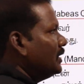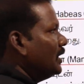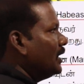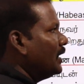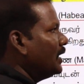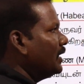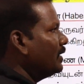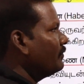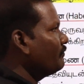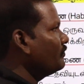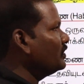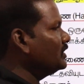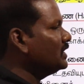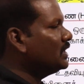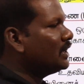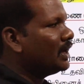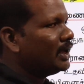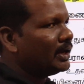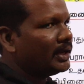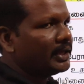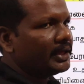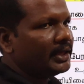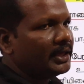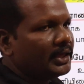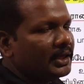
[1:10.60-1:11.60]
இந்த
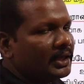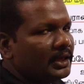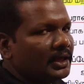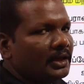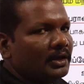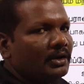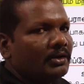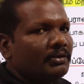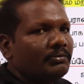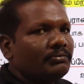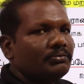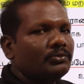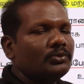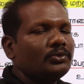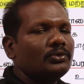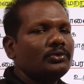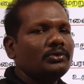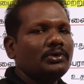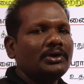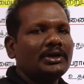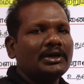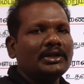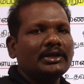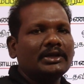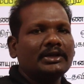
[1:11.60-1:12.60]
விதிகளை
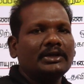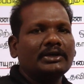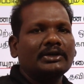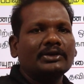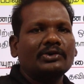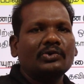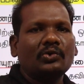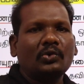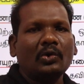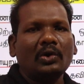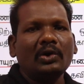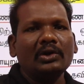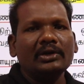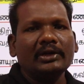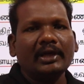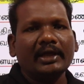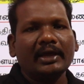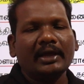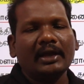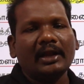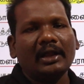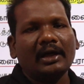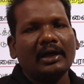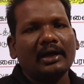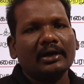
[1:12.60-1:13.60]
மூன்று
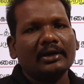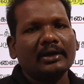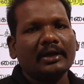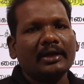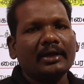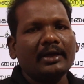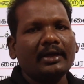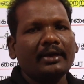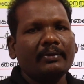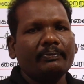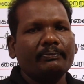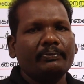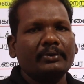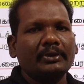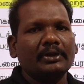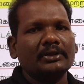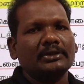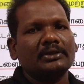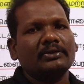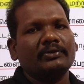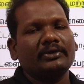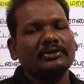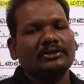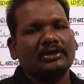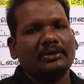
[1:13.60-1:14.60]
கொள்கைகளாக
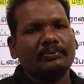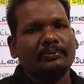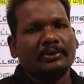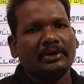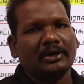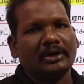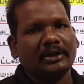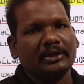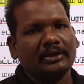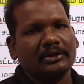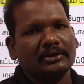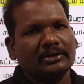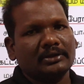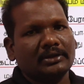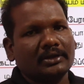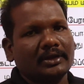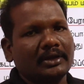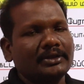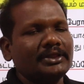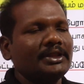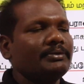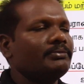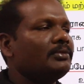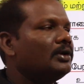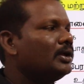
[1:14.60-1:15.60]
பிரித்து வைத்திருப்பாங்க
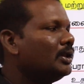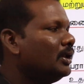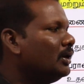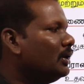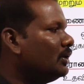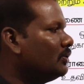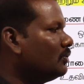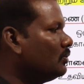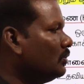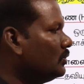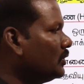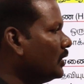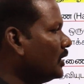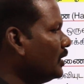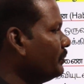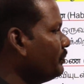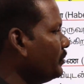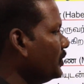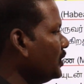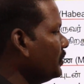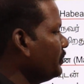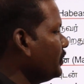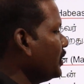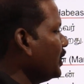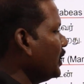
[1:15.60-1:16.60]
எந்த மாதிரியான
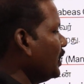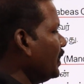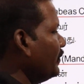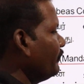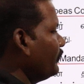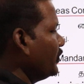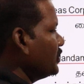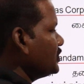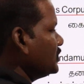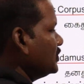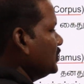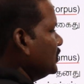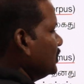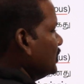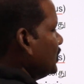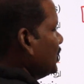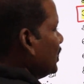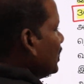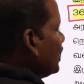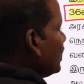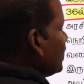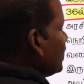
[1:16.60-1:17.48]
கொள்கைகள் போட்டு பார்க்கலாம் ஃபர்ஸ்ட்